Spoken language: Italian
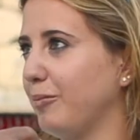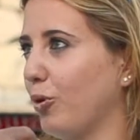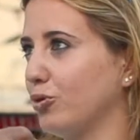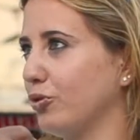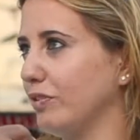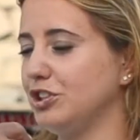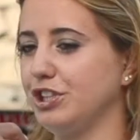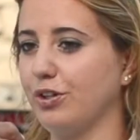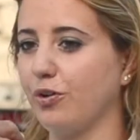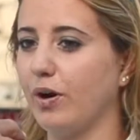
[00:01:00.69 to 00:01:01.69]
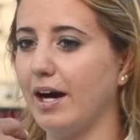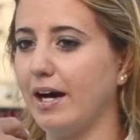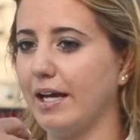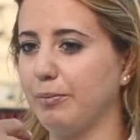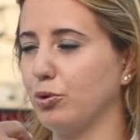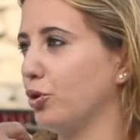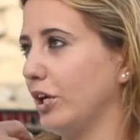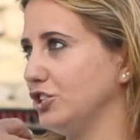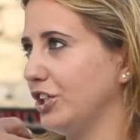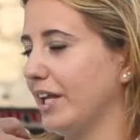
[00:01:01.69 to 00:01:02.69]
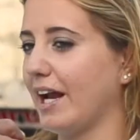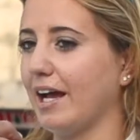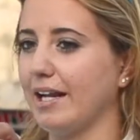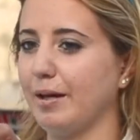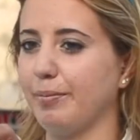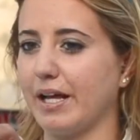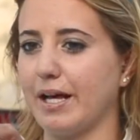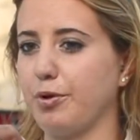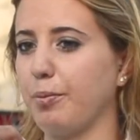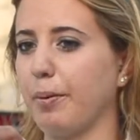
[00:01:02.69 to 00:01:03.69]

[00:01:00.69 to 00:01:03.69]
molto vicino ai motori in generale perché mio